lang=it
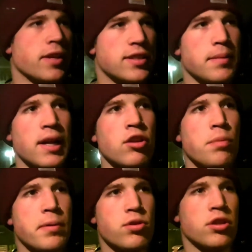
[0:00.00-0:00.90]
La settimana
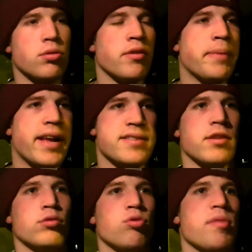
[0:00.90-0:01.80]
dopo sono andato di nuovo in
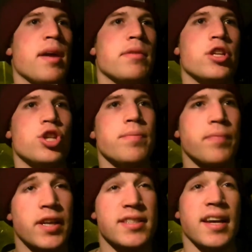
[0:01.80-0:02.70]
palestra con due miei amici
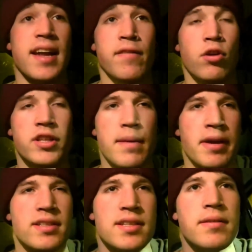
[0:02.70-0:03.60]
che si allenavano lì da
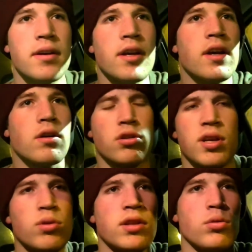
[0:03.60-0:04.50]
mesi, ho
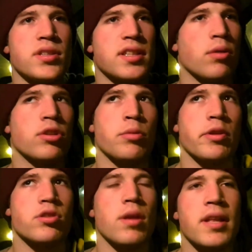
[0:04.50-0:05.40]
salutato queste 3 o 4
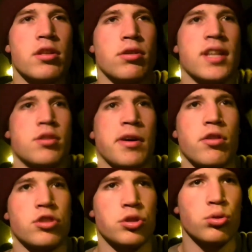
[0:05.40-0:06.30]
persone e mi hanno detto cazzo ma
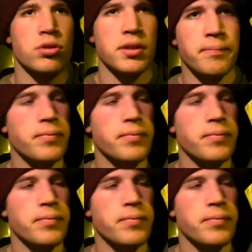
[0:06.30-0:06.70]
conosci tutti.